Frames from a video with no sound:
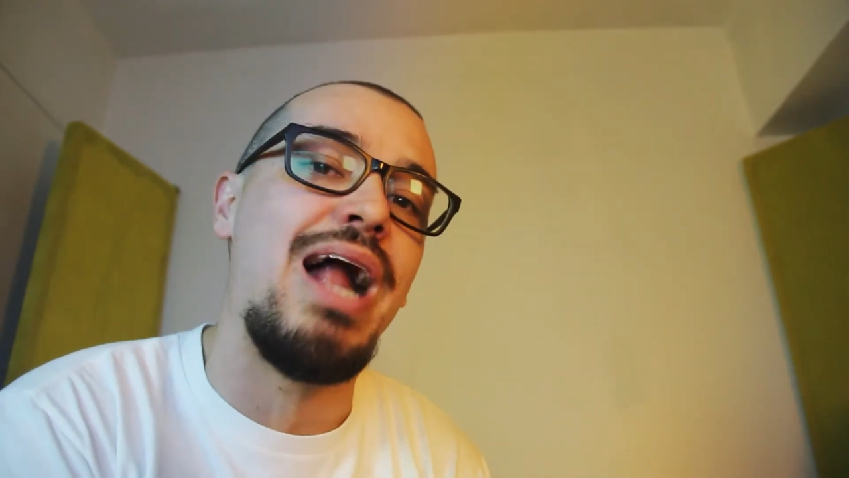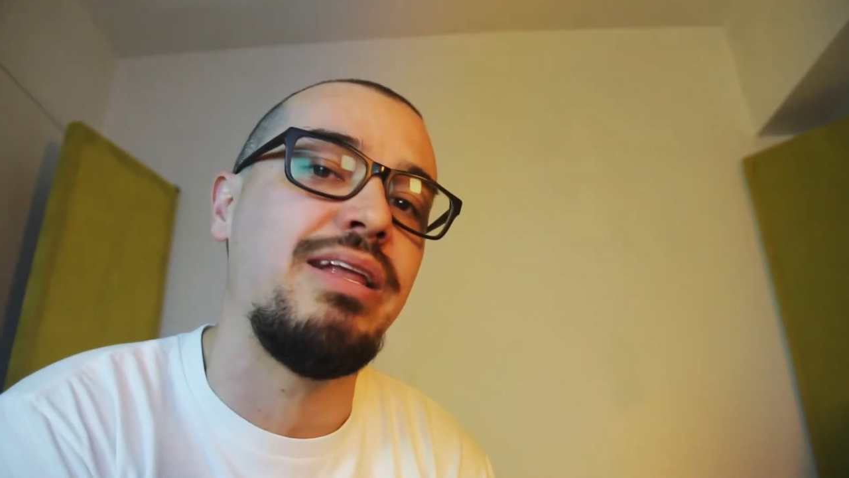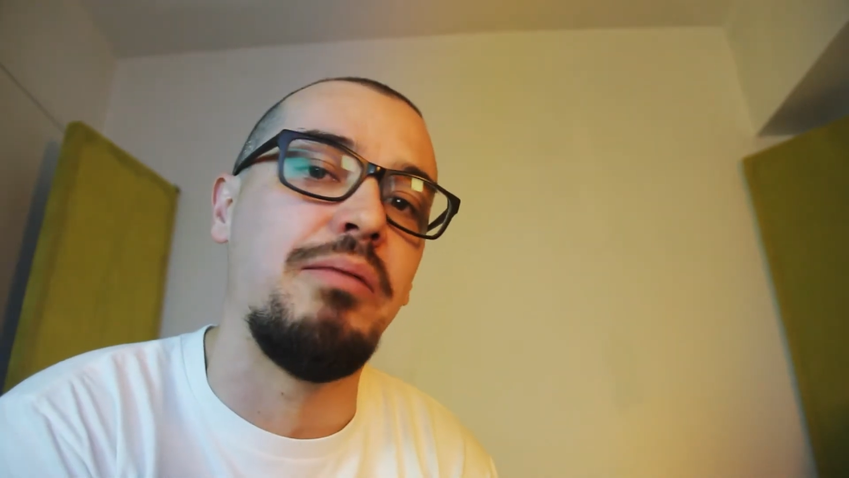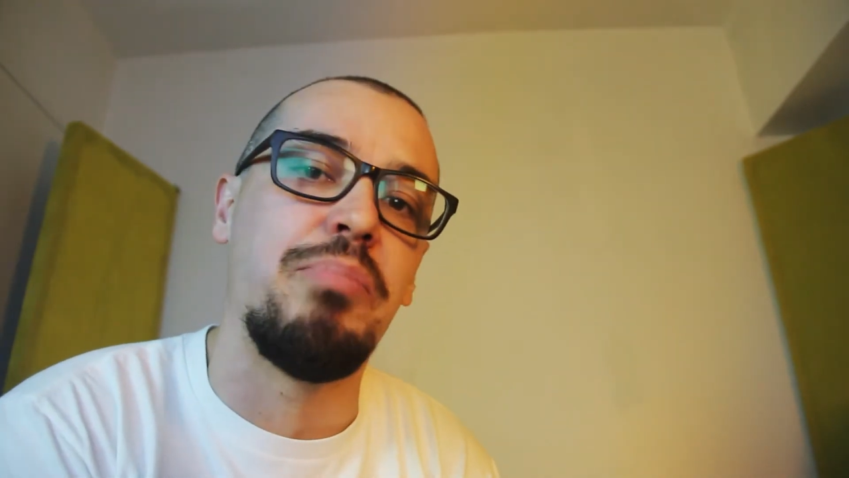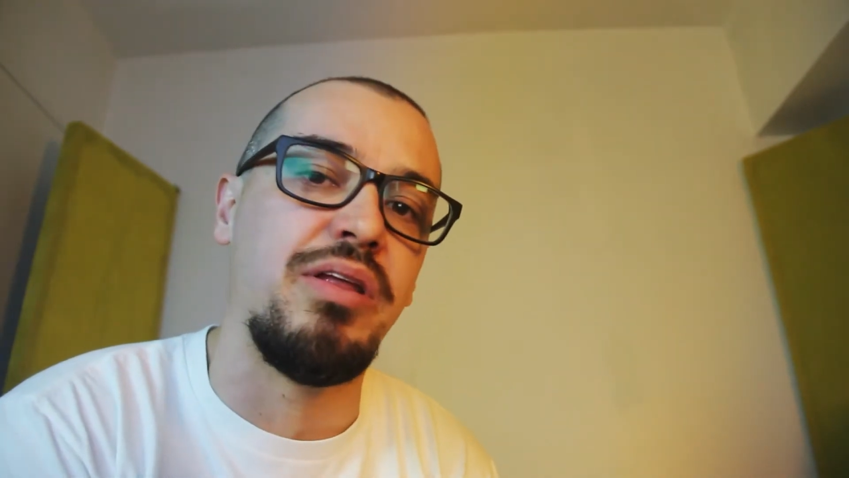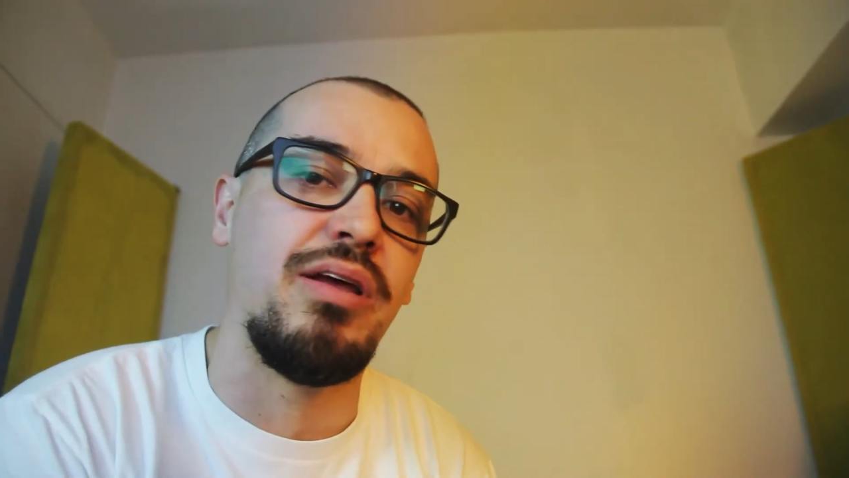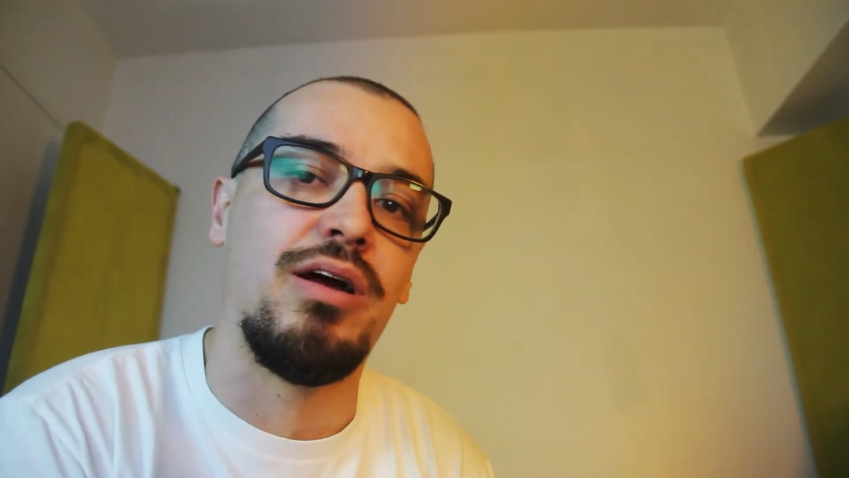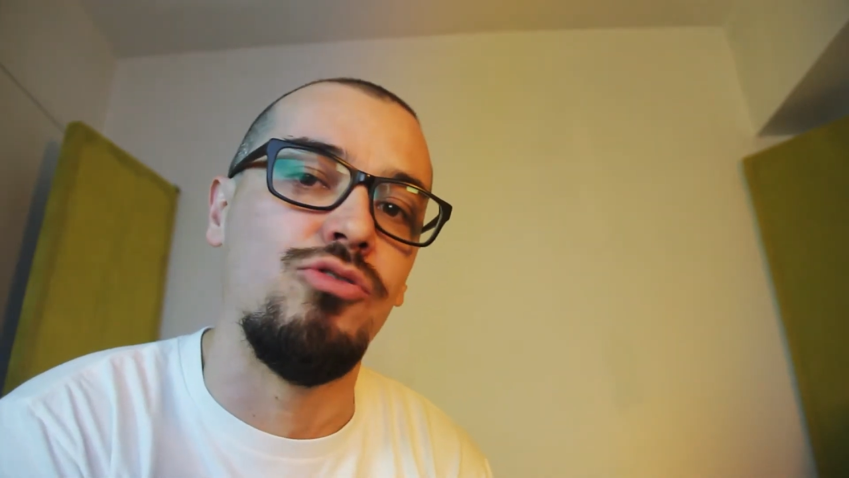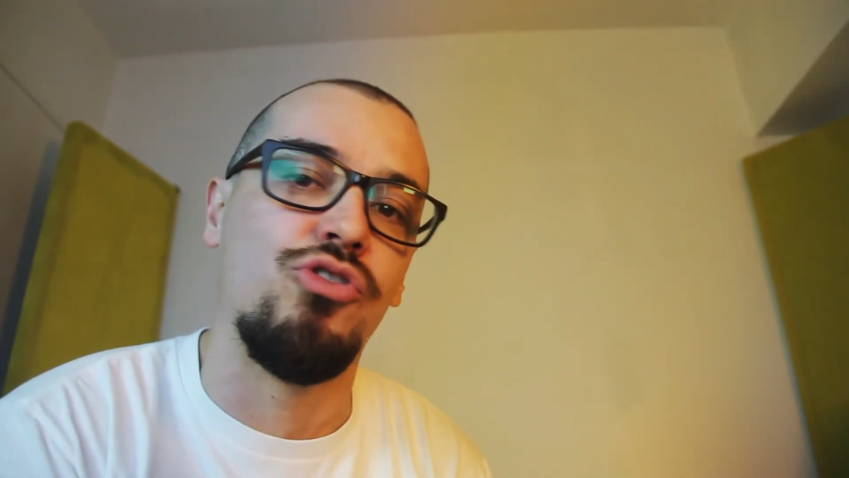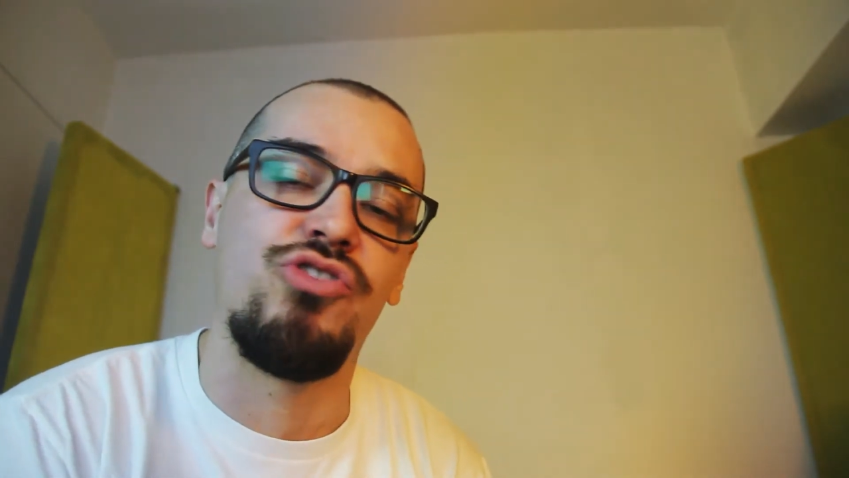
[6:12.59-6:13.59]
alguien
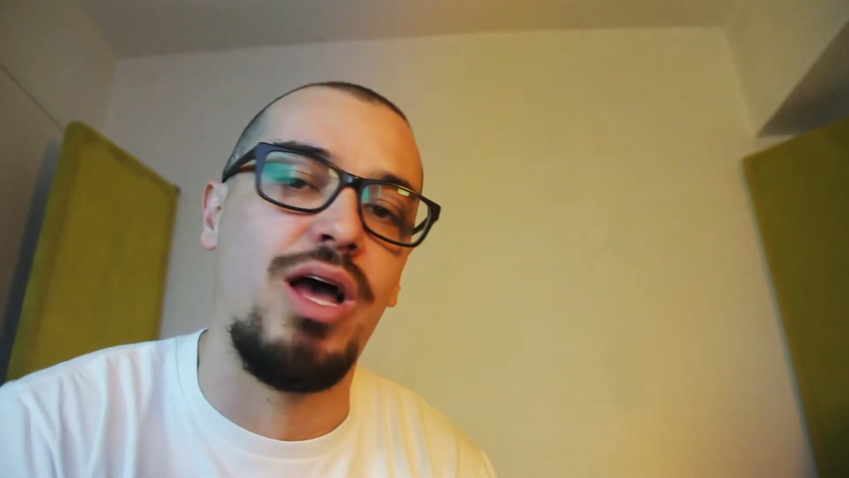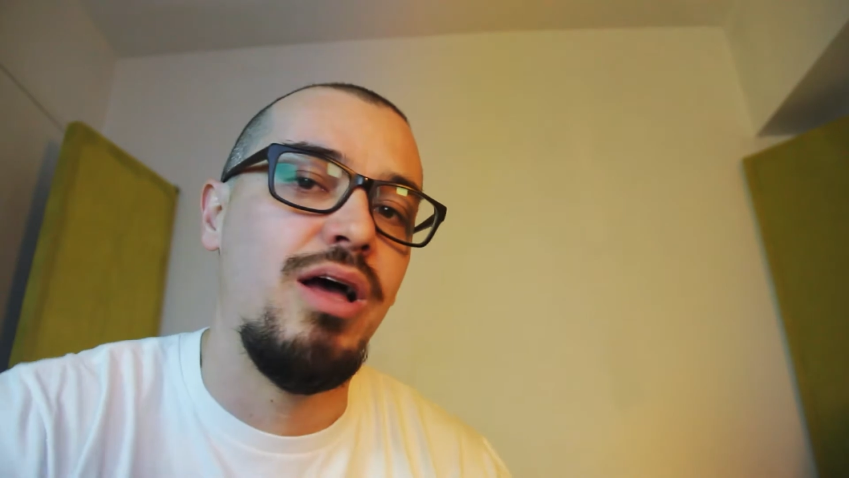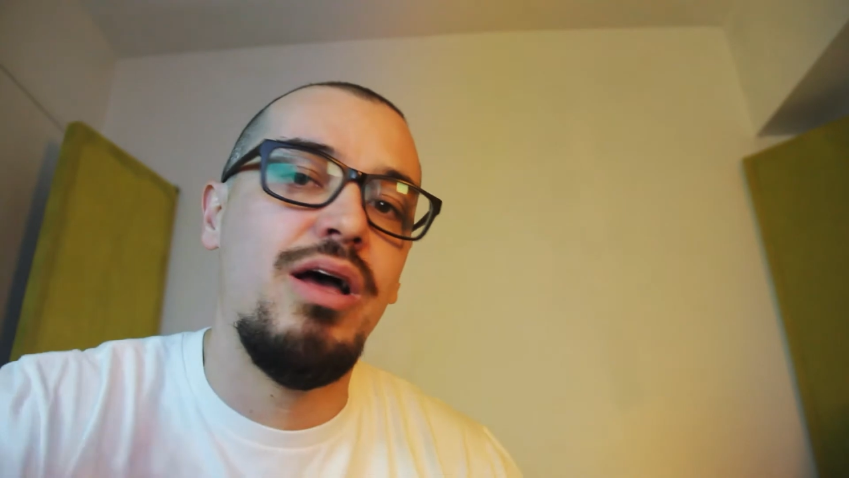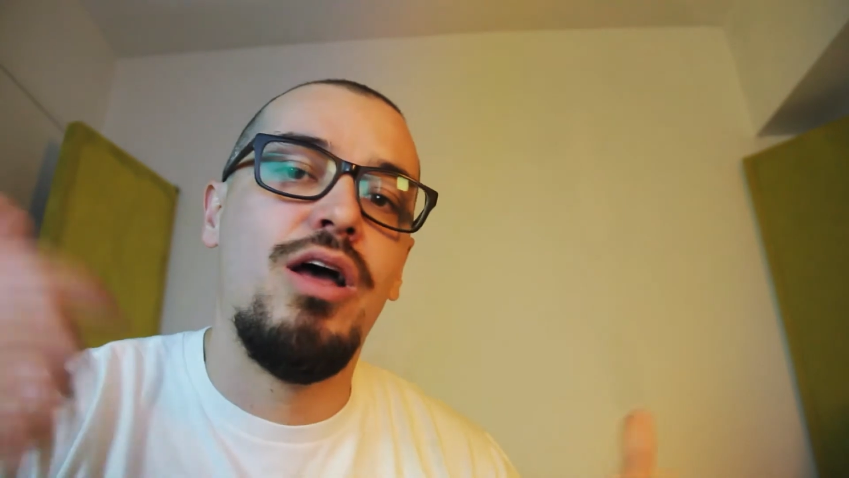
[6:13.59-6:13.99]
predicando. O sea,